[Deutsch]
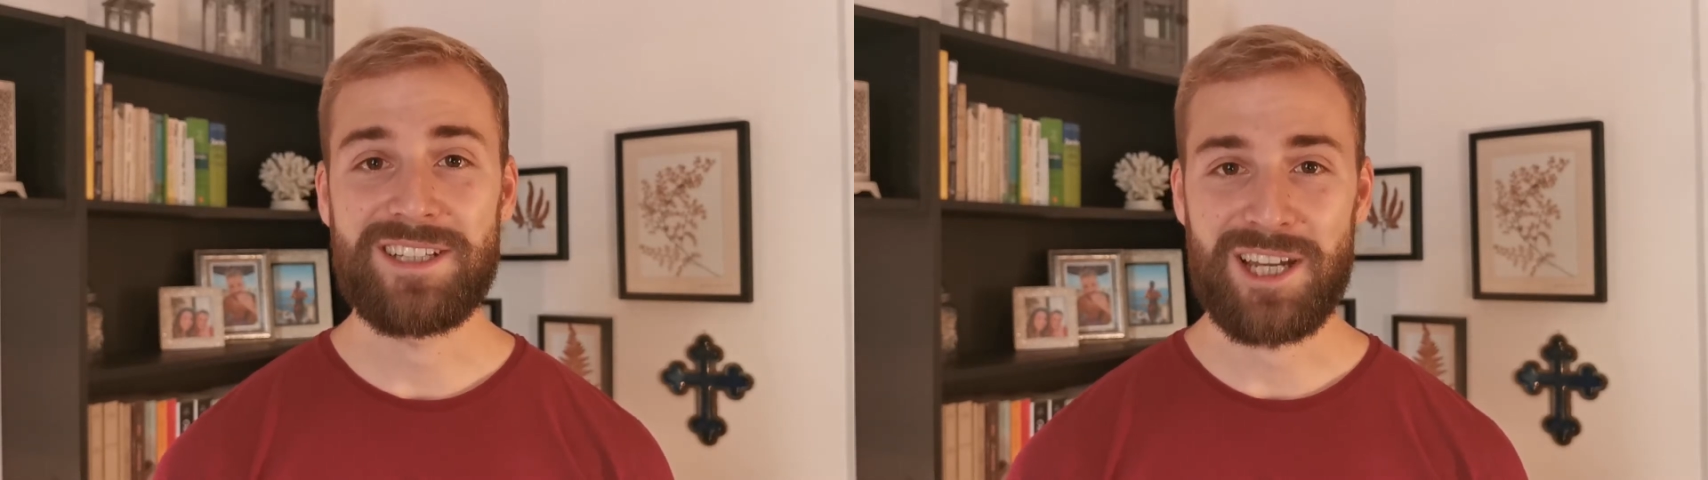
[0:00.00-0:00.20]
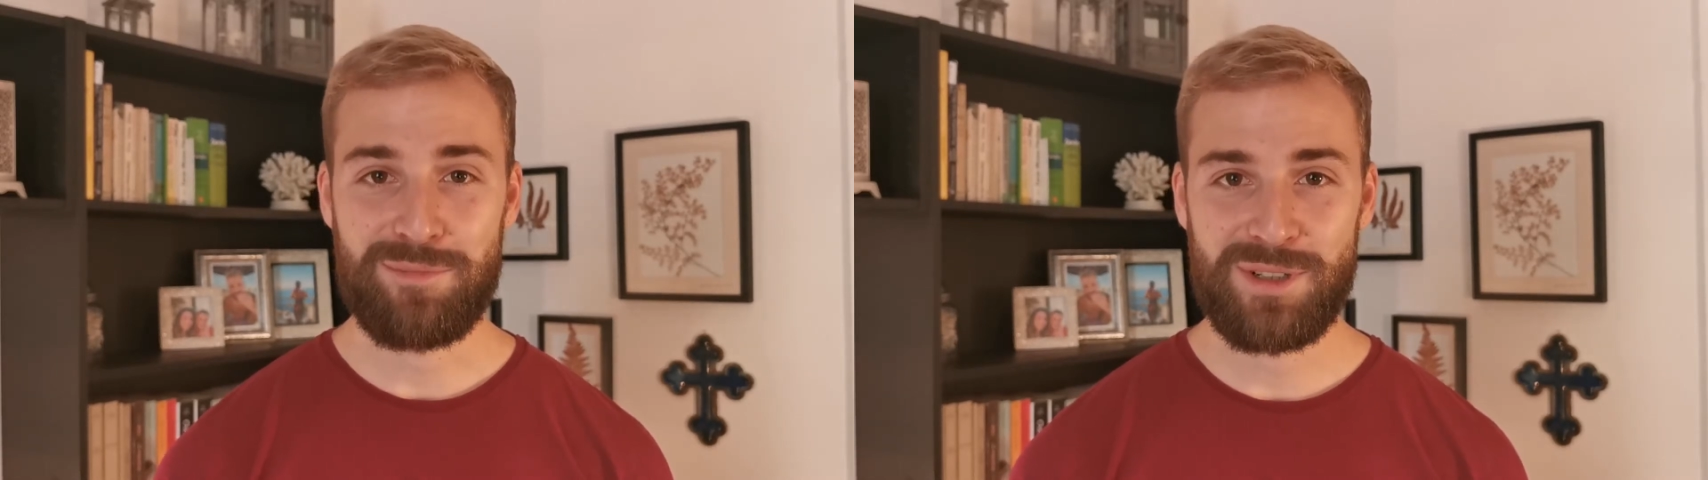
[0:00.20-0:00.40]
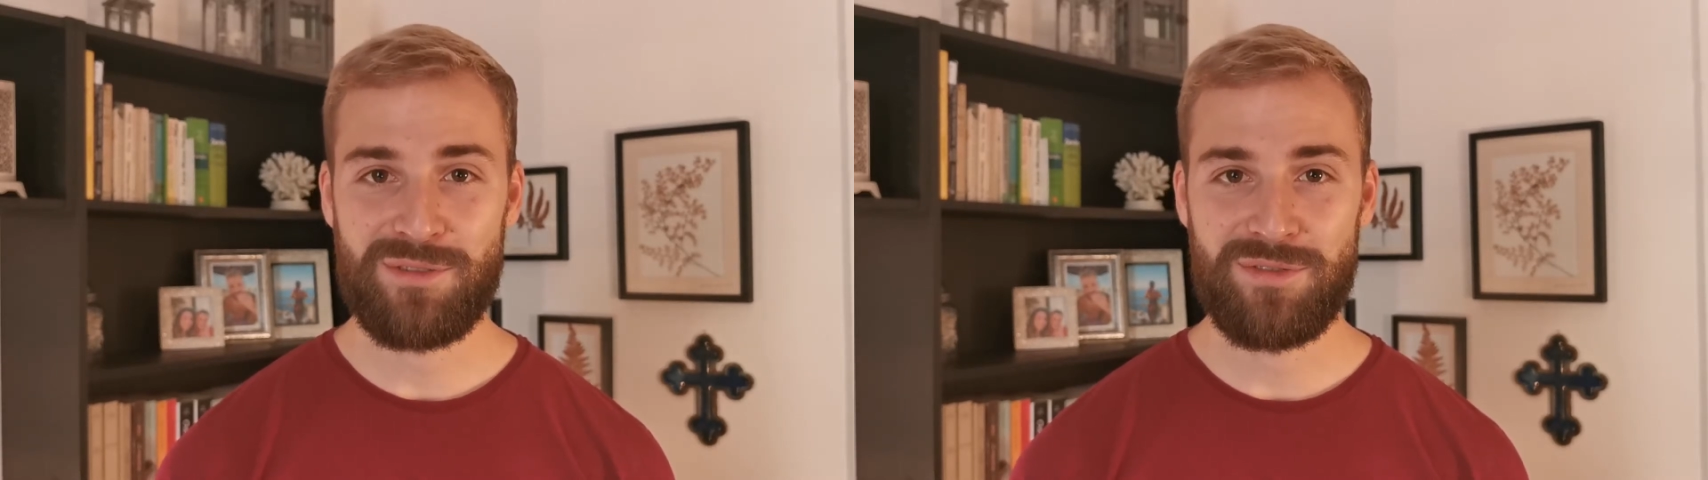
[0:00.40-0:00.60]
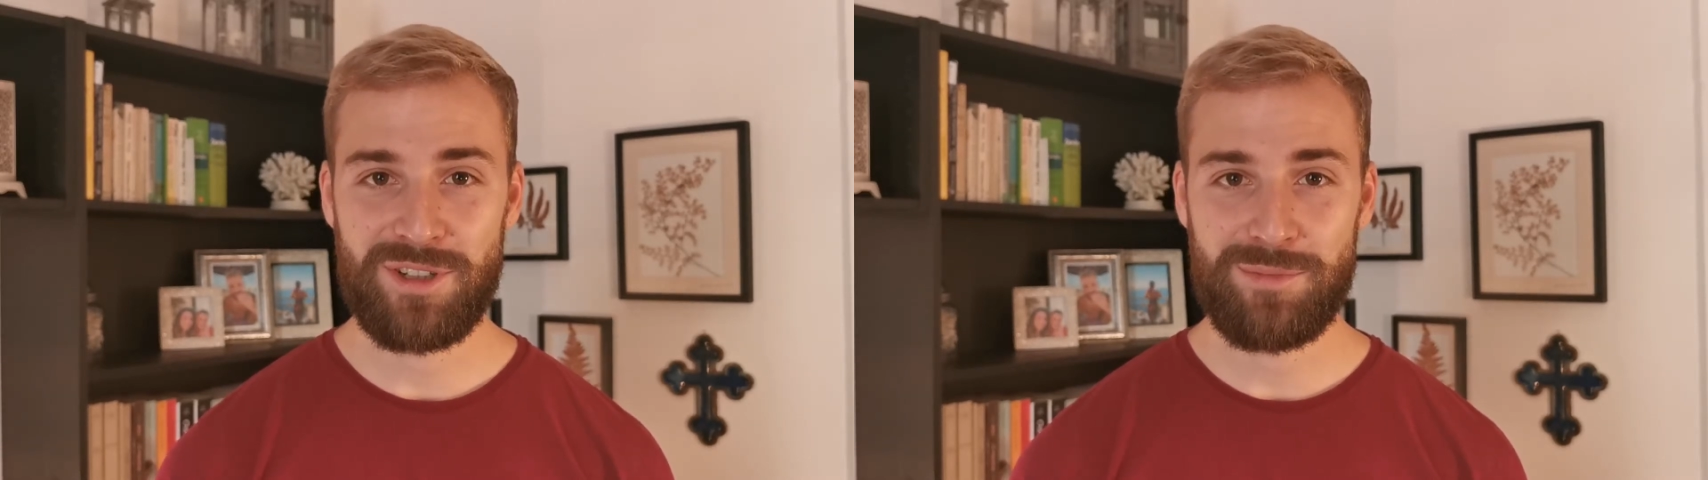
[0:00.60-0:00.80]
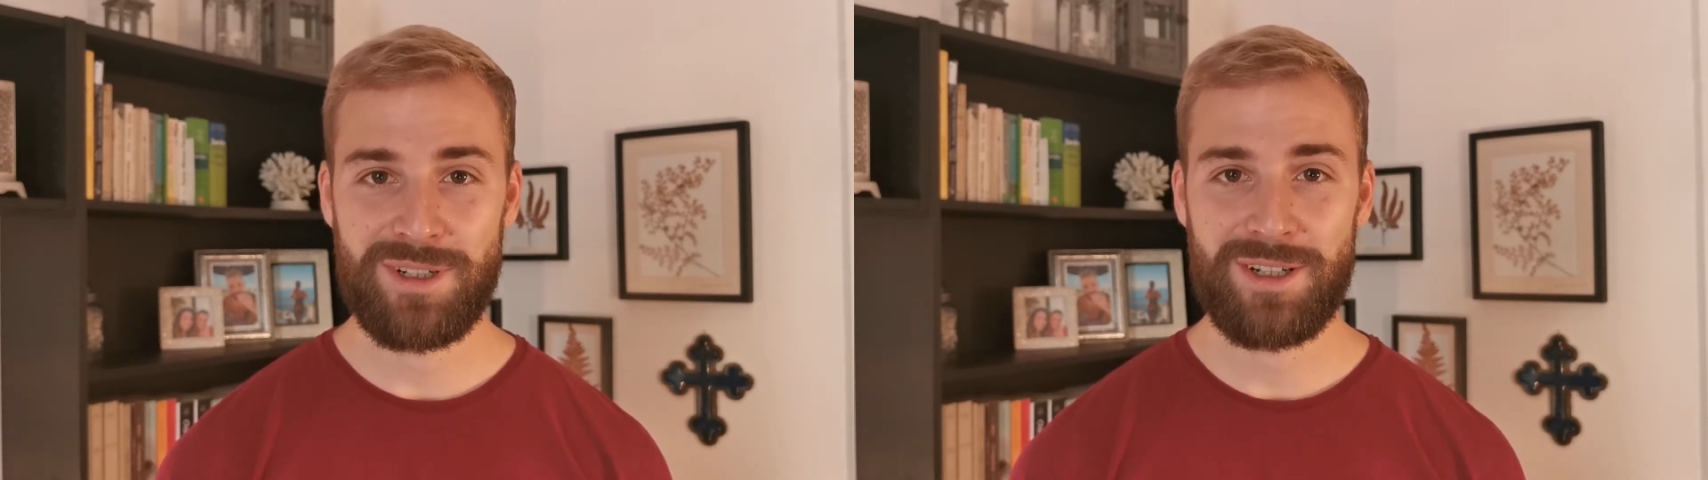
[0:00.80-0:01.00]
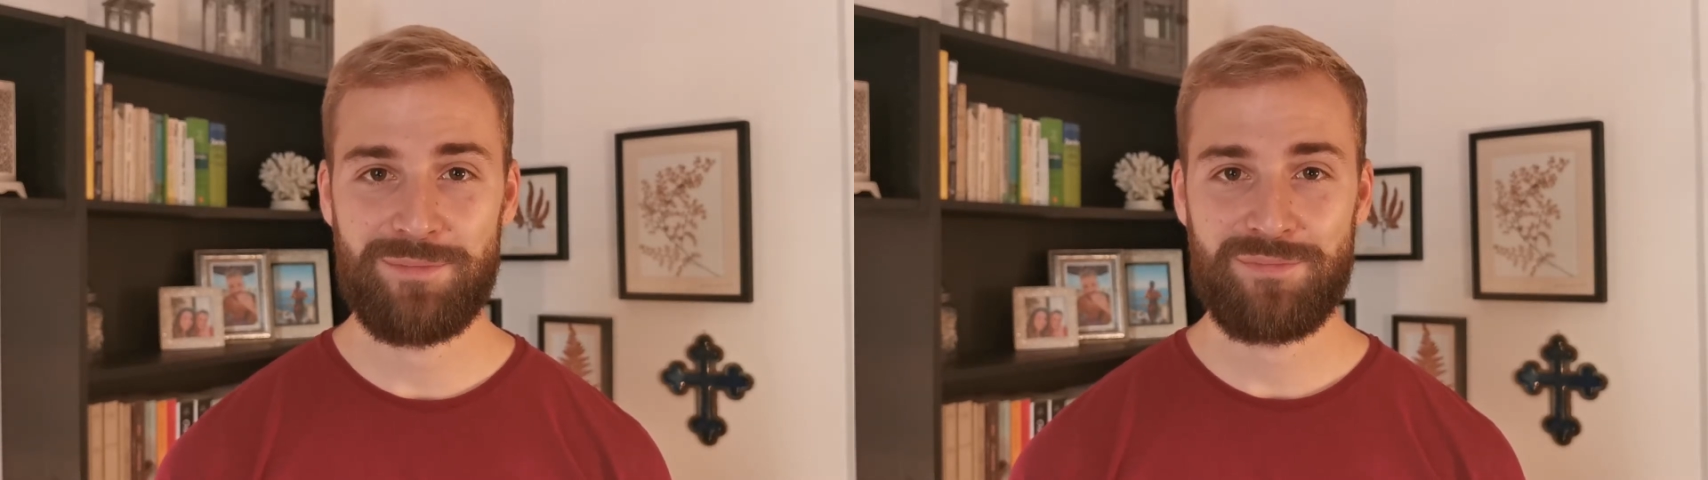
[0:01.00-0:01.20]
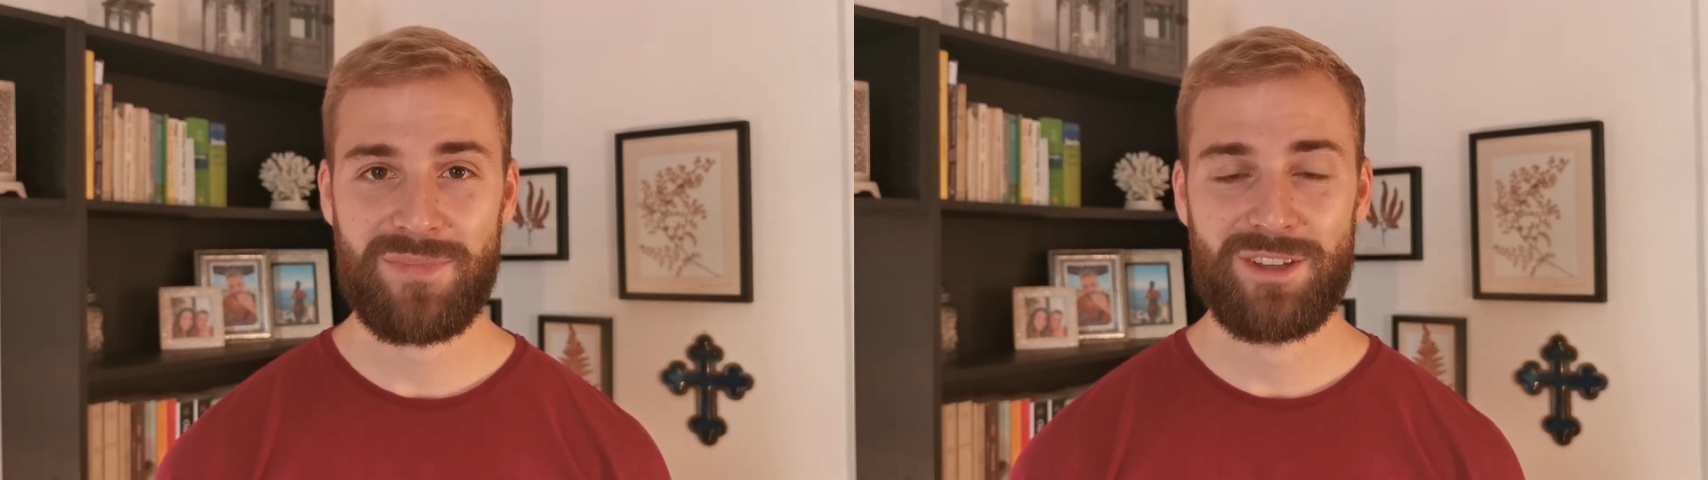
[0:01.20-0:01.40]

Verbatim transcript: Trennbildfilme